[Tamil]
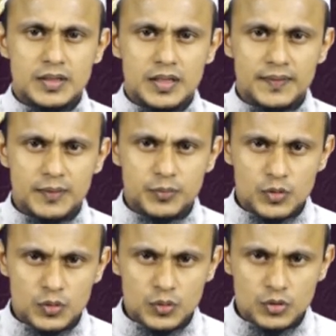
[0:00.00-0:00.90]
அதே
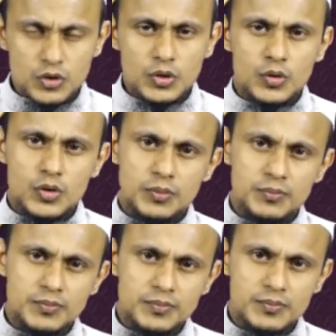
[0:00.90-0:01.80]
போன்ற
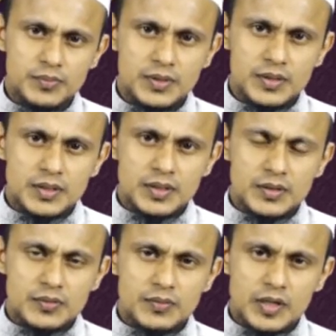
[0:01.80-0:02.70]
உத்தியோகம்
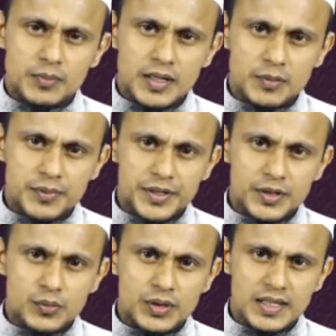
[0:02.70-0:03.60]
வருமானம்
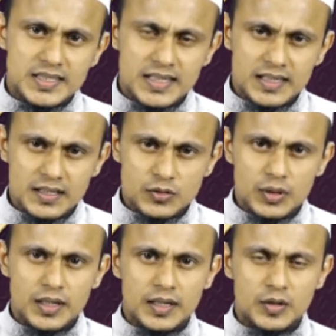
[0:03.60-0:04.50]
ஈட்டக்கூடிய சகல
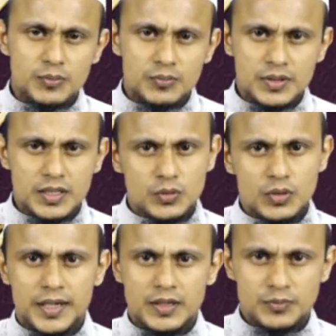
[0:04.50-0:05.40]
துறைகளும்
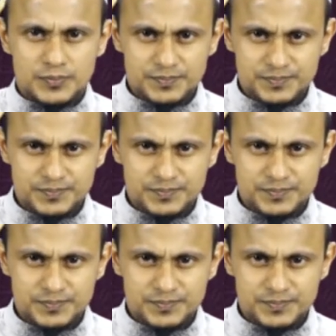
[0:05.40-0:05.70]
இதற்குள் அடங்கும்